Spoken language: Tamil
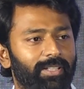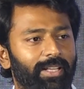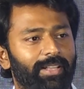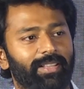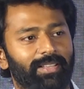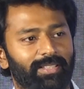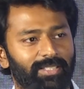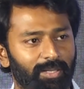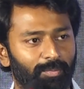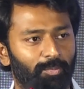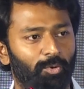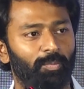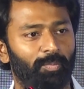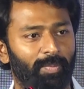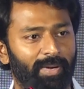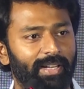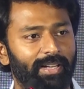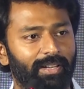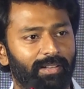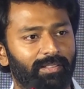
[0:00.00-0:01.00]
வந்து நிறைய சப்போர்ட்
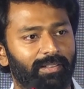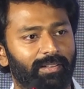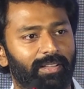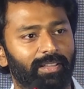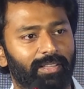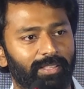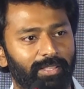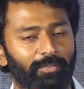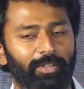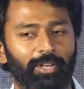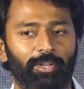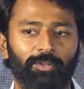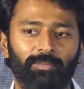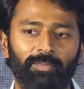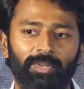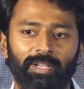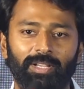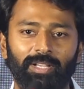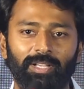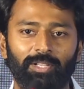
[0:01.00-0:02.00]
பண்ணிட்டு இருந்திருக்கீங்க இது
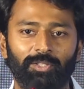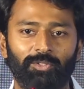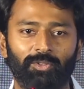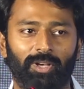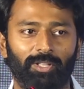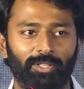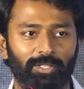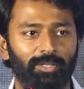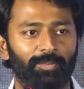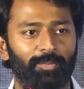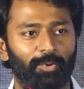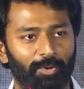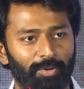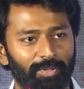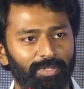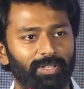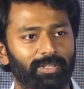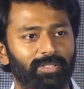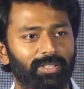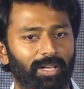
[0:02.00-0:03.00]
வரைக்கும் ஸோ அதுக்கு
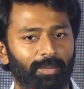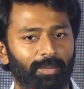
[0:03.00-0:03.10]
ப்ரொடியூசர்